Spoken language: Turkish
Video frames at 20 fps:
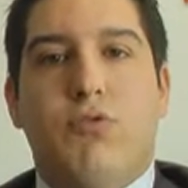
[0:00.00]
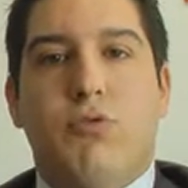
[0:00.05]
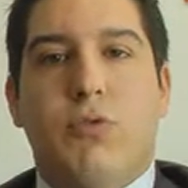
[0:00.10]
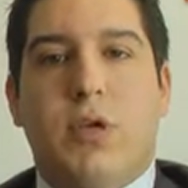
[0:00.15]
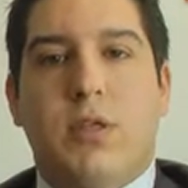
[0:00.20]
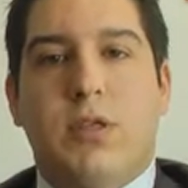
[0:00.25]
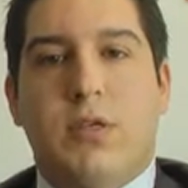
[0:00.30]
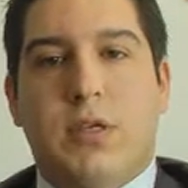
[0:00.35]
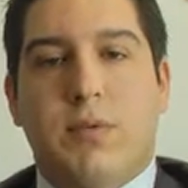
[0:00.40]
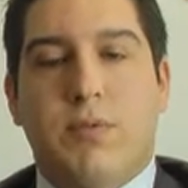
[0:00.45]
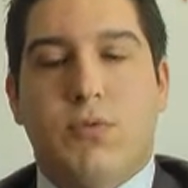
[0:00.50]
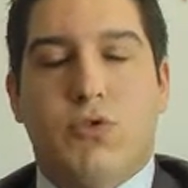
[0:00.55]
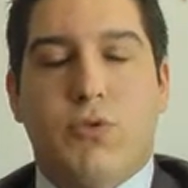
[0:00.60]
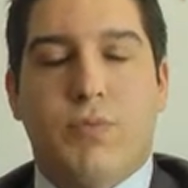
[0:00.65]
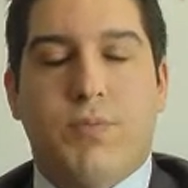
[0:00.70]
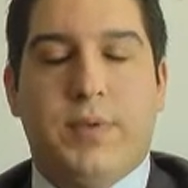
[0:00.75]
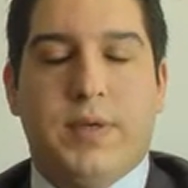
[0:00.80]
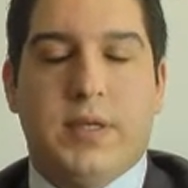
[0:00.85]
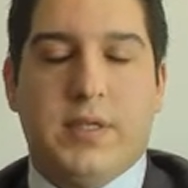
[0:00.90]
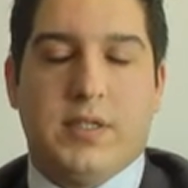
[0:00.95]
dünyadaki
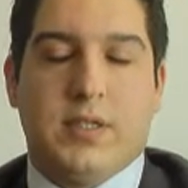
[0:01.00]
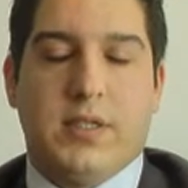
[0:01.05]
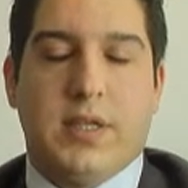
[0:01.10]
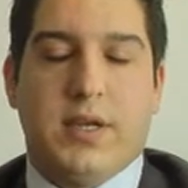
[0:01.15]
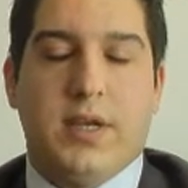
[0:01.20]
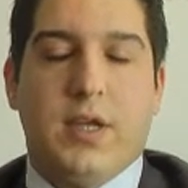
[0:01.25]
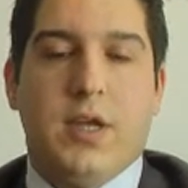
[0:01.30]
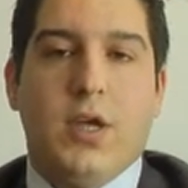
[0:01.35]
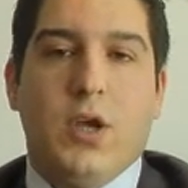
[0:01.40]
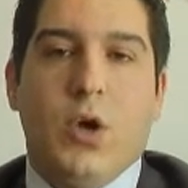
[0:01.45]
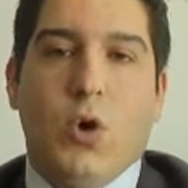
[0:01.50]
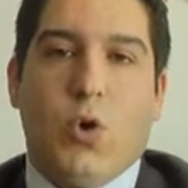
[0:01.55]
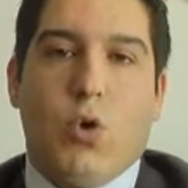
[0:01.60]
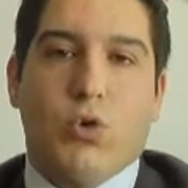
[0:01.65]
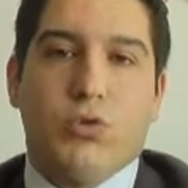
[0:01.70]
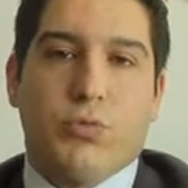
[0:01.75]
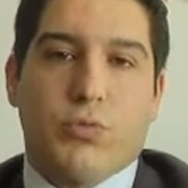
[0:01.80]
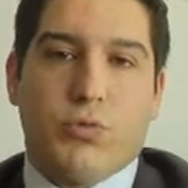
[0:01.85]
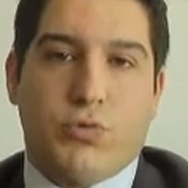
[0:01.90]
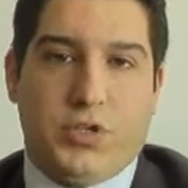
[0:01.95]
bütün piyasalar
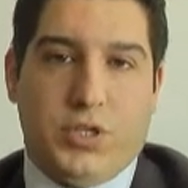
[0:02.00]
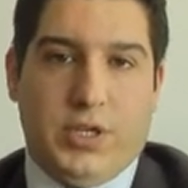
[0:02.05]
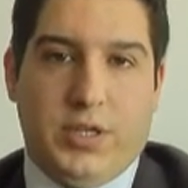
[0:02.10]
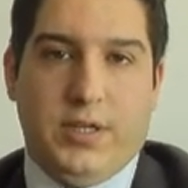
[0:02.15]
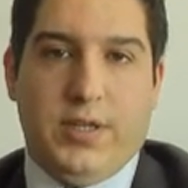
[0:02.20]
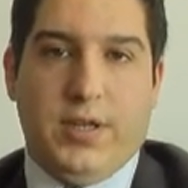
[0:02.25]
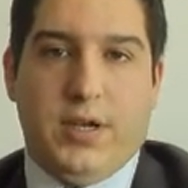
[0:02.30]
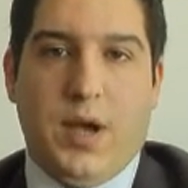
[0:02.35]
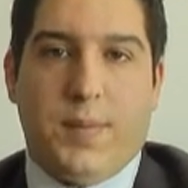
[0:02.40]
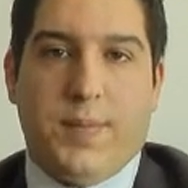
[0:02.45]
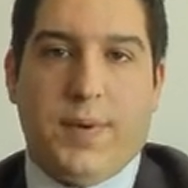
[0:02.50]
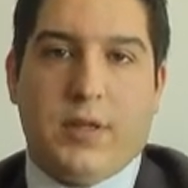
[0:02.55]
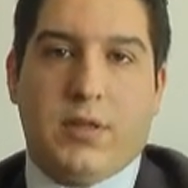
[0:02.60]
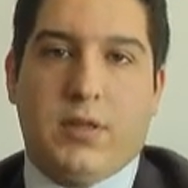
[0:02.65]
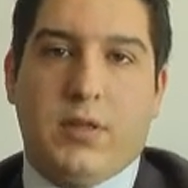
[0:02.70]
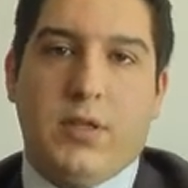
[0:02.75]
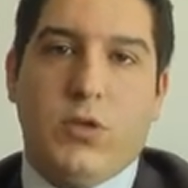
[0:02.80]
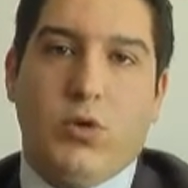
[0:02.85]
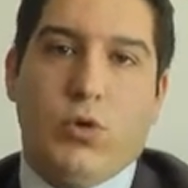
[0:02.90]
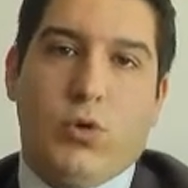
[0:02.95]
olumsuz şekilde kapattı.